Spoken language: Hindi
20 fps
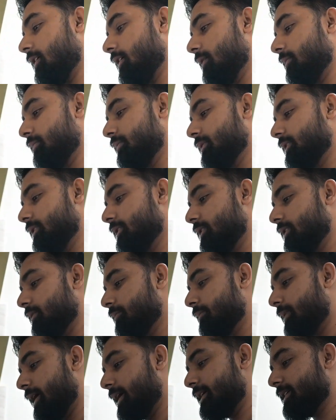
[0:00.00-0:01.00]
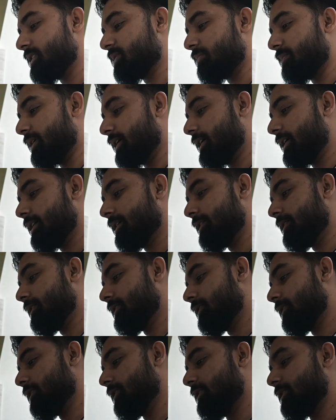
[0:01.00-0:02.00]
अब मैं इसमें
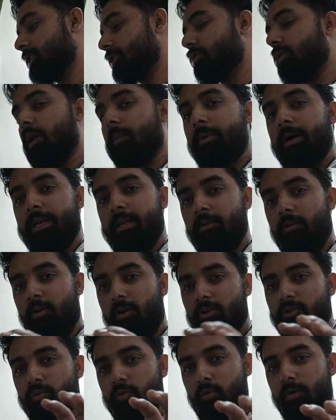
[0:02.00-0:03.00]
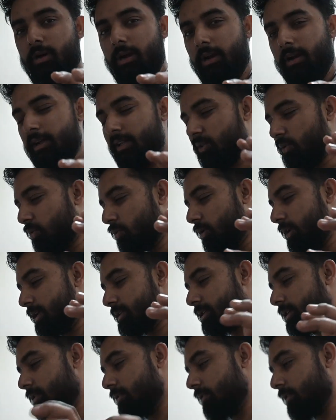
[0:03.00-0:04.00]
इसका थोड़ा पानी और सोख करना है थोड़ा
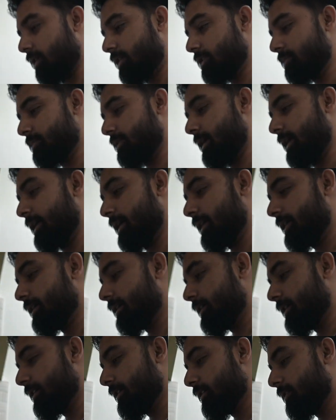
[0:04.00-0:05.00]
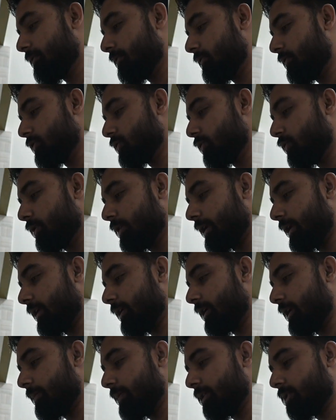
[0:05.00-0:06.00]
सा और इसमें है वो सोख
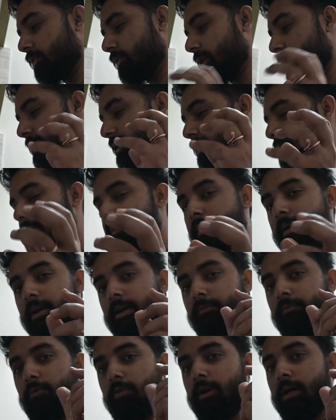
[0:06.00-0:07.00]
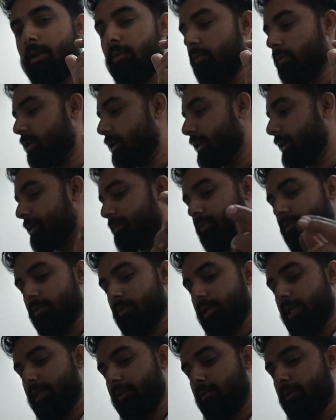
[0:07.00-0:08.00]
करने के बाद थोड़ा सा इसमें मैं वो डालूंगा हरी
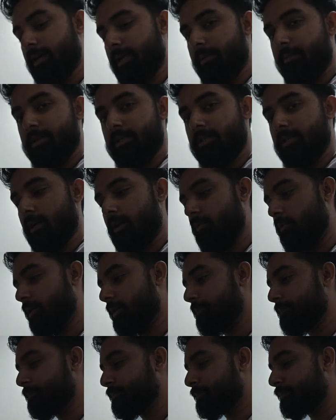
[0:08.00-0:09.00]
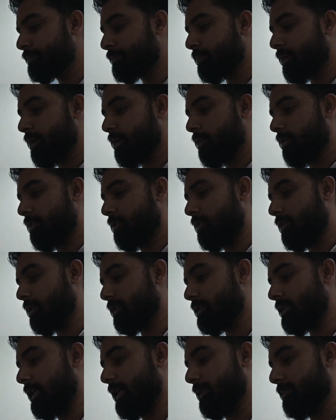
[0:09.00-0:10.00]
तो एक दो हरी मिर्च डालूंगा
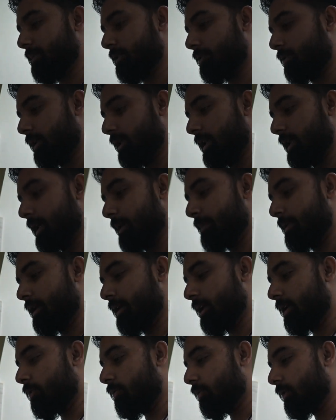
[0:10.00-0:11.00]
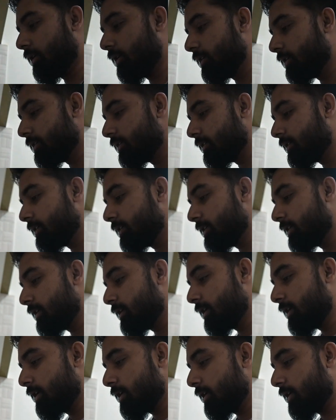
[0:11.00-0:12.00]
और साथ में थोड़ा लेमन डालूंगा
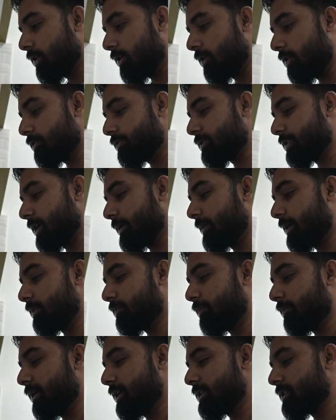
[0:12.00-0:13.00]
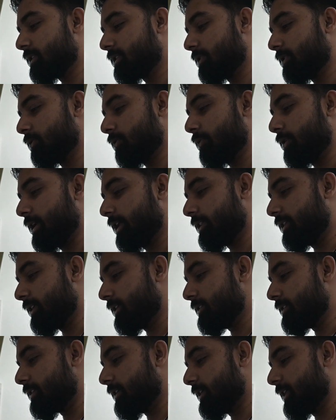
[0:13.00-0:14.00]
और उसके बाद मस्त दो या
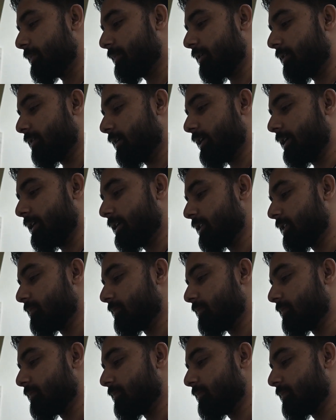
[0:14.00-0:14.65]
तीन सीटी मरवानी है